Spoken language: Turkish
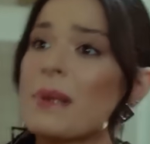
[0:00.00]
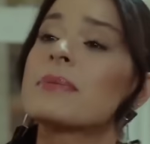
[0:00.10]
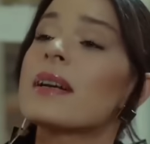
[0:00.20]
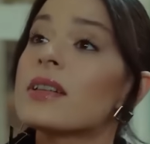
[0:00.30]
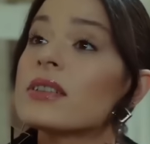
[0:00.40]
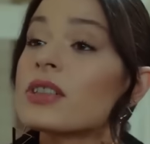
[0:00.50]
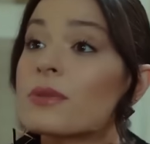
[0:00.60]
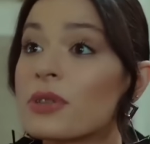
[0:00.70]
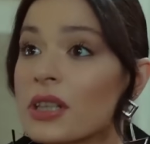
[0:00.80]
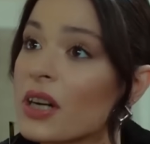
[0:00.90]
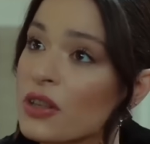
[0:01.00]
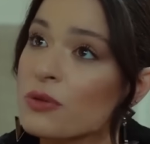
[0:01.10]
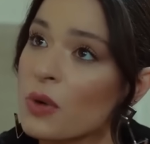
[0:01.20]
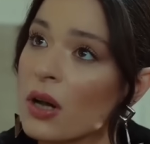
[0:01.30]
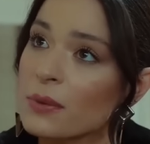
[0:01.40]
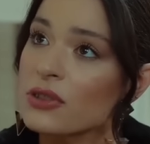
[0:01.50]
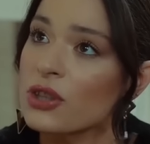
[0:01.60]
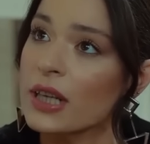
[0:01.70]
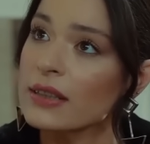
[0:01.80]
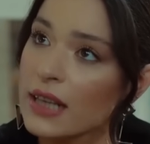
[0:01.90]
Benim zaten artık hiçbir şeye inancım kalmadı
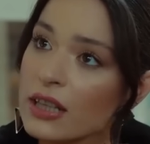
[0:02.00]
Cener,